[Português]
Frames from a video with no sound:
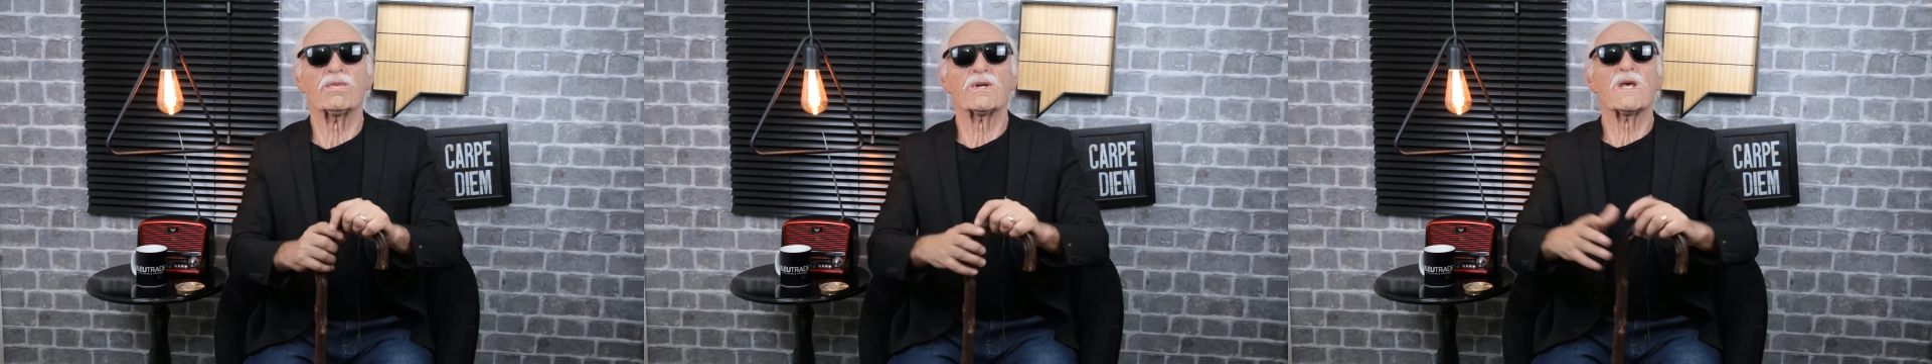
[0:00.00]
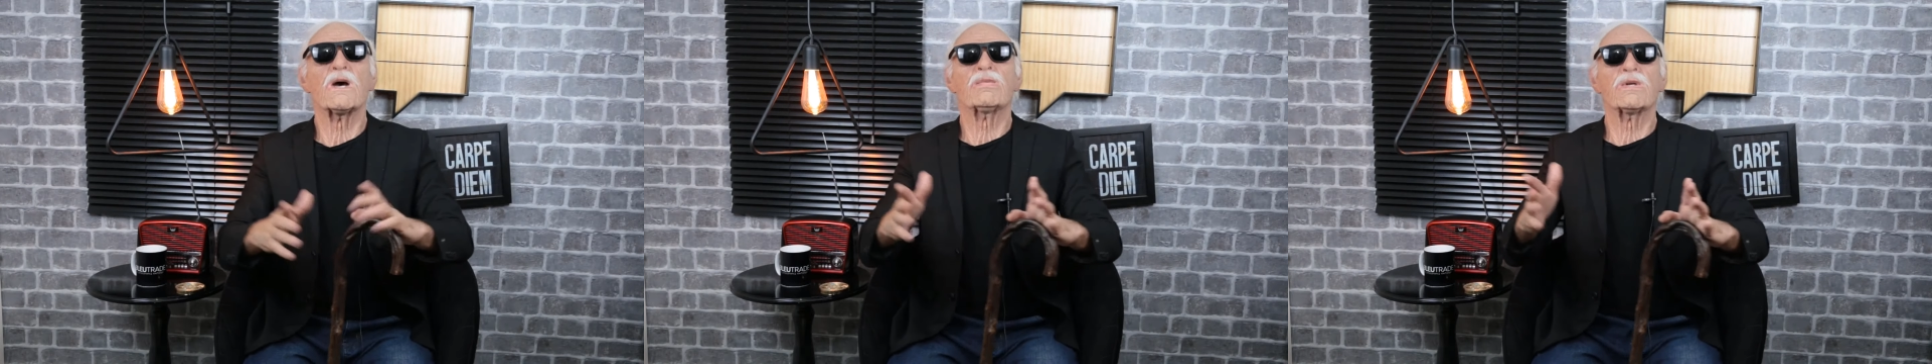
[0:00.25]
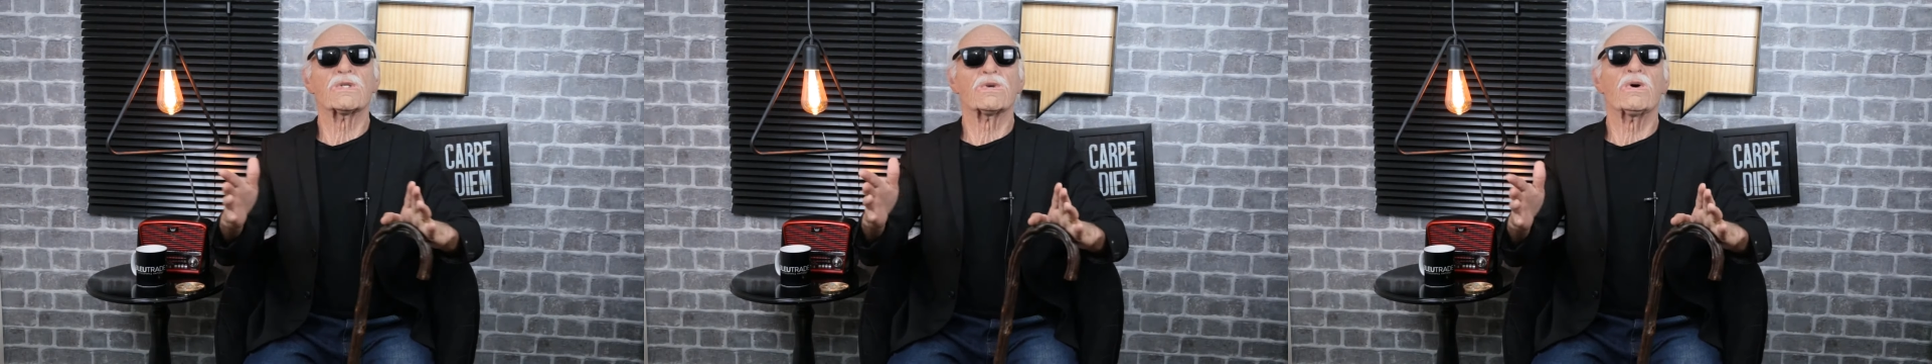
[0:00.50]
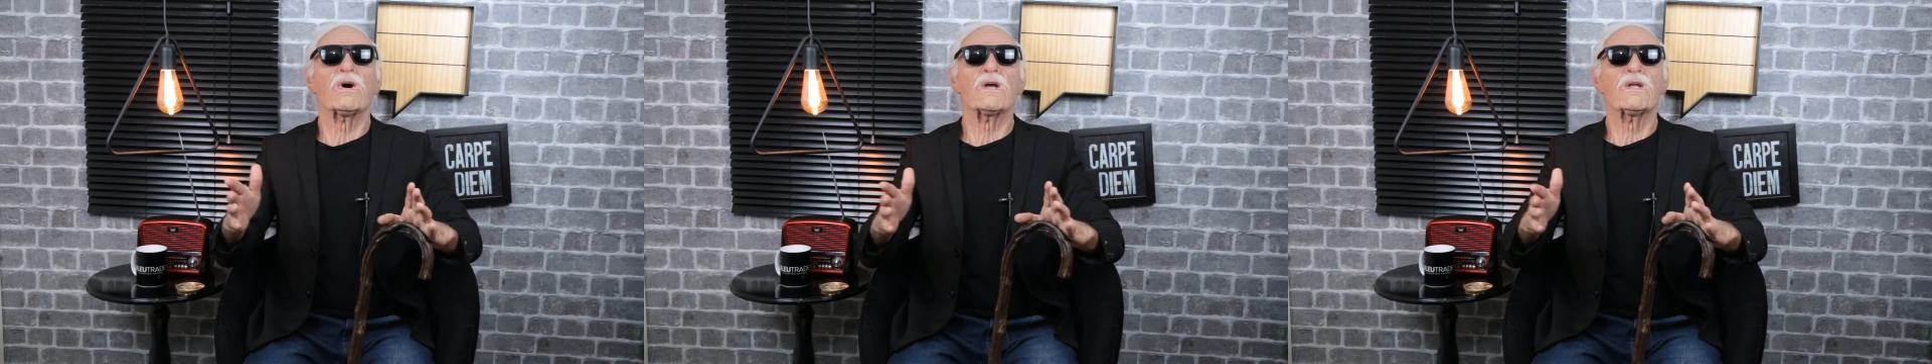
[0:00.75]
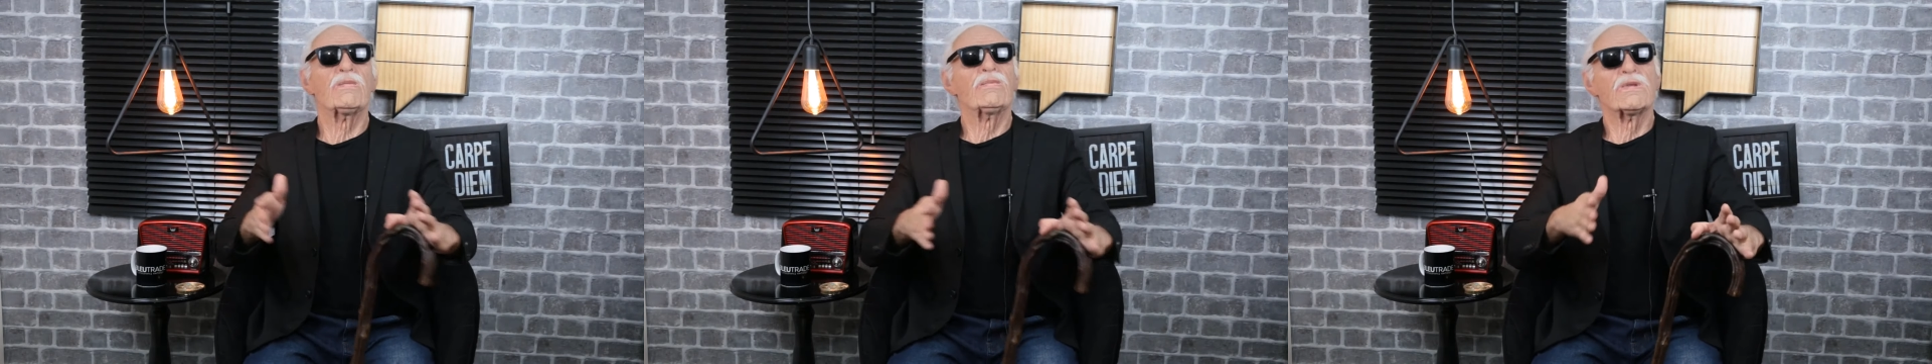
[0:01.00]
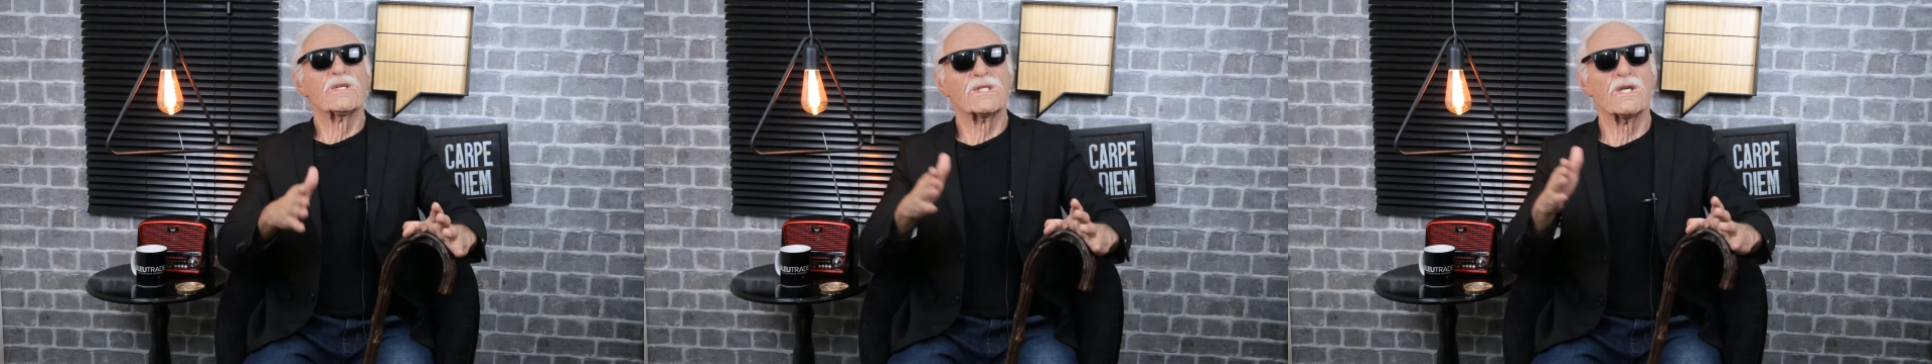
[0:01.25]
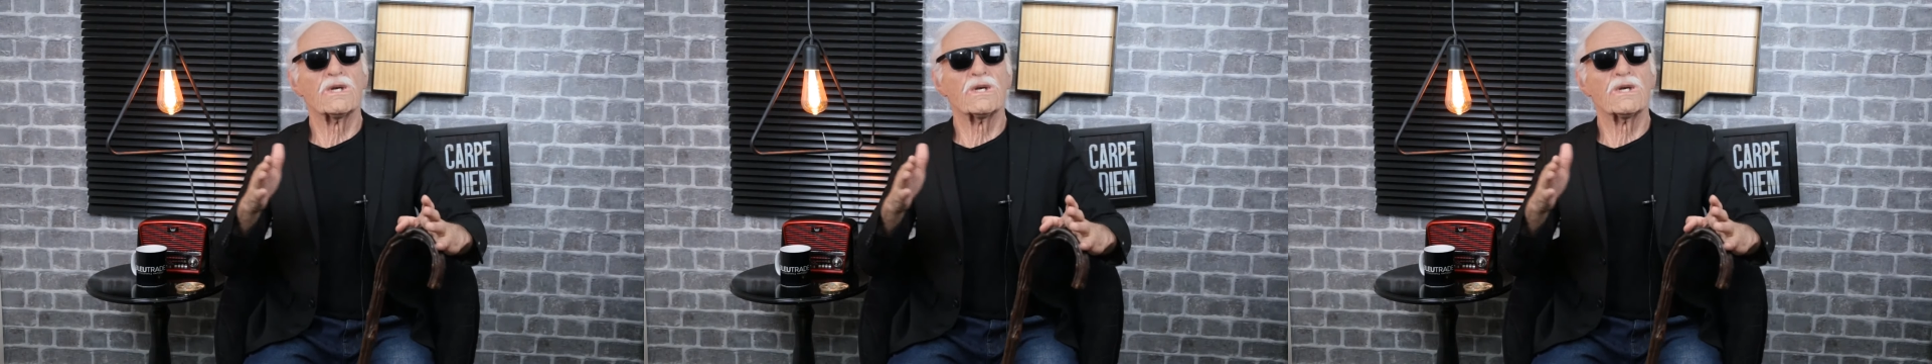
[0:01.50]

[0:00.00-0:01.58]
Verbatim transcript: porque a Bitcoin se